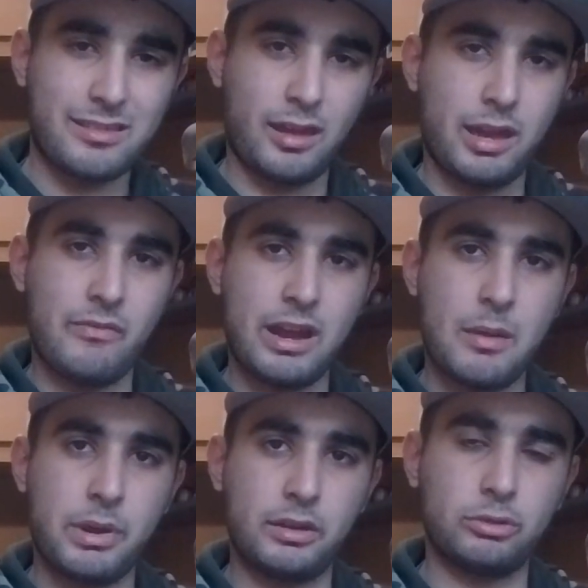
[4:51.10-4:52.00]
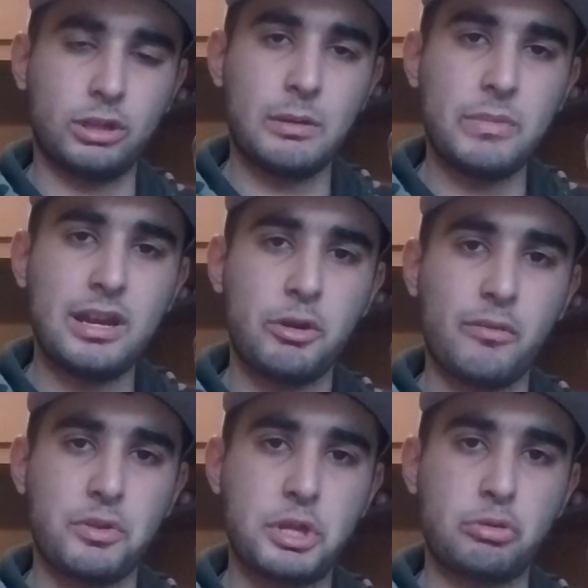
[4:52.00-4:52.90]
6 venne aperto nel
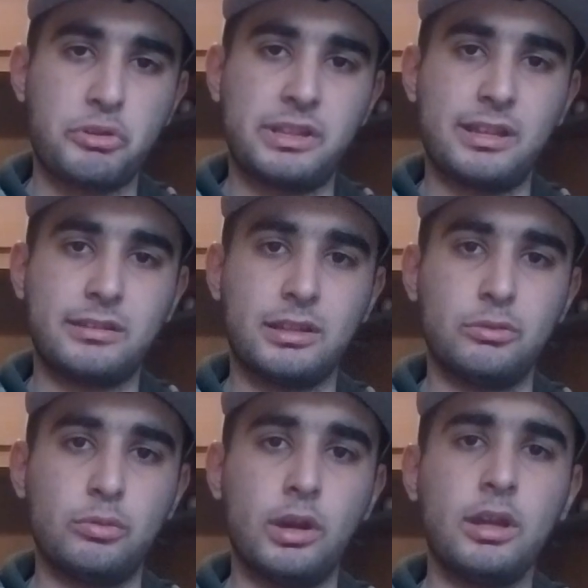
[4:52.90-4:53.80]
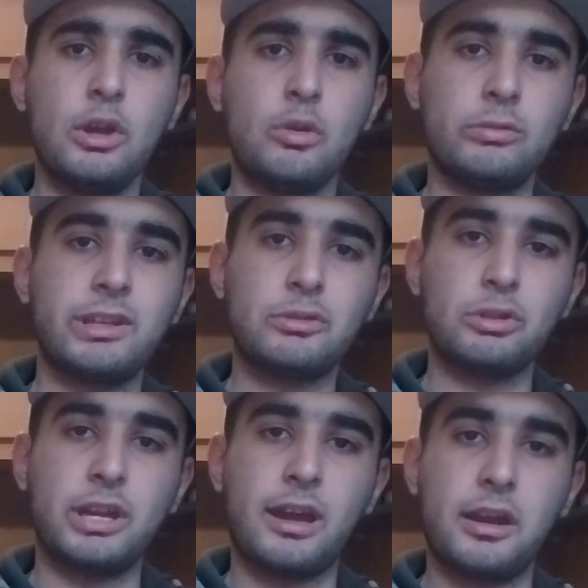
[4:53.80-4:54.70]
1972 un tratto
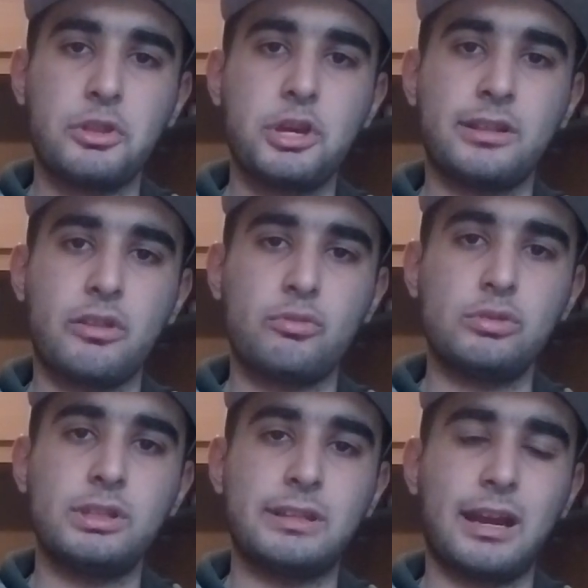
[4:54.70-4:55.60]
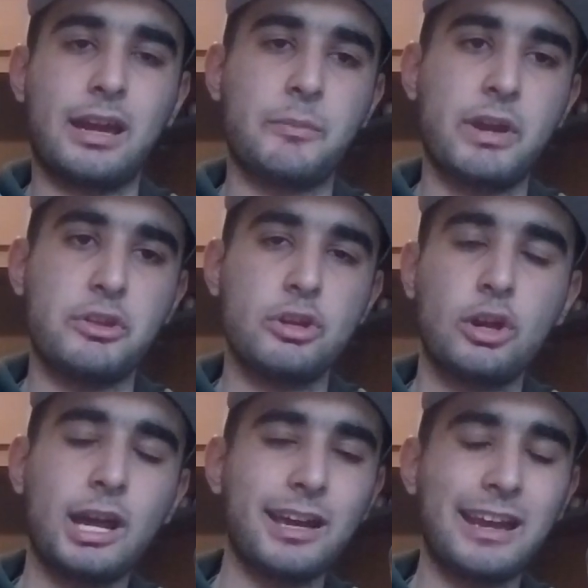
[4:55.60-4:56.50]
di carreggiata sud tra
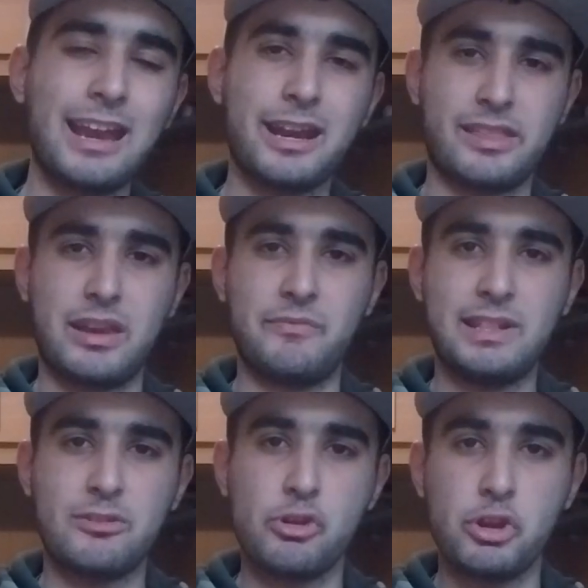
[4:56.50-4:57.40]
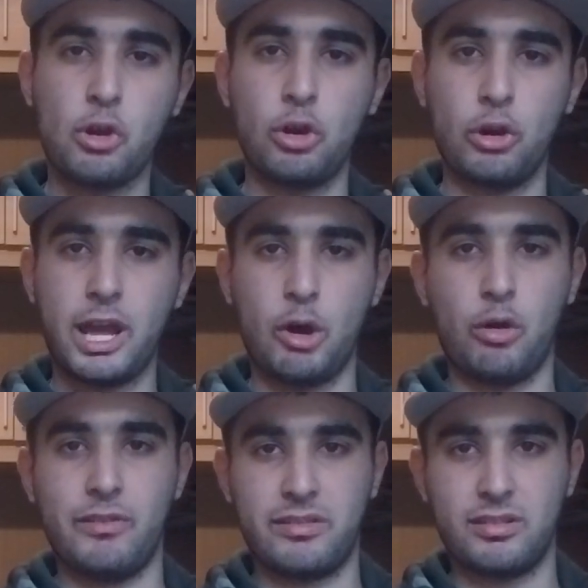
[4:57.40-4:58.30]
Carmagnola e l'area servizio Rio Colorea
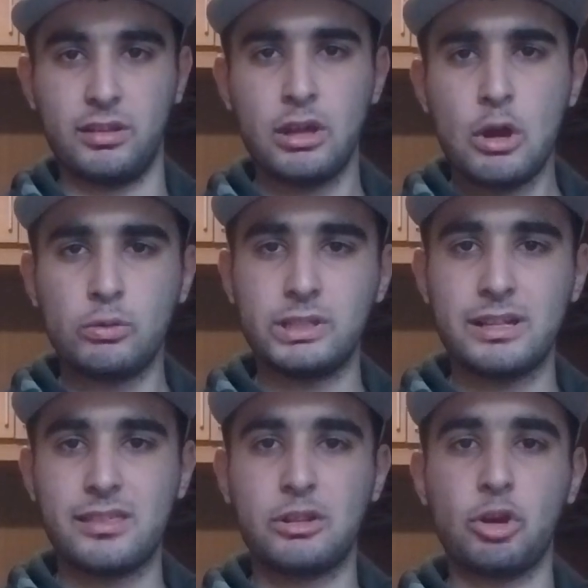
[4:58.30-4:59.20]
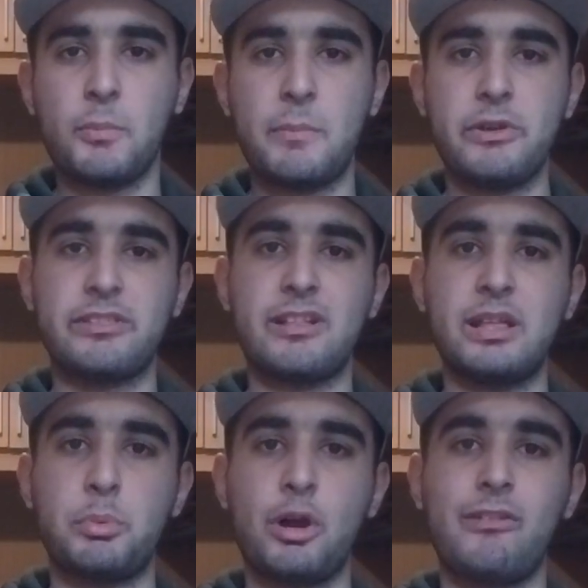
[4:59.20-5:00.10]
Ovest, utilizzato come pista
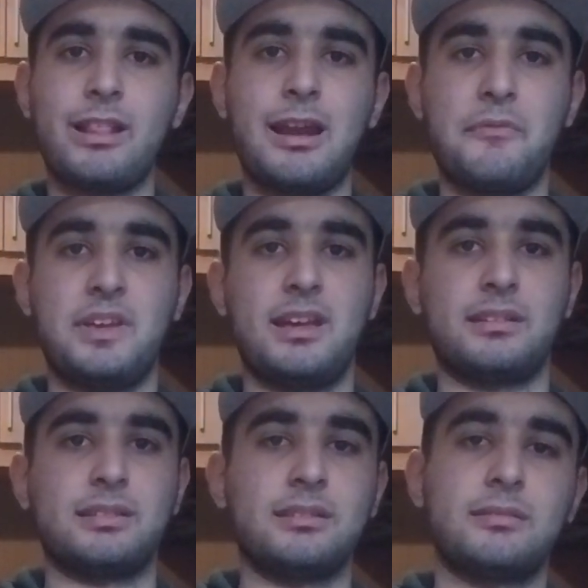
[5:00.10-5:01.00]
di prova dalla Fiat.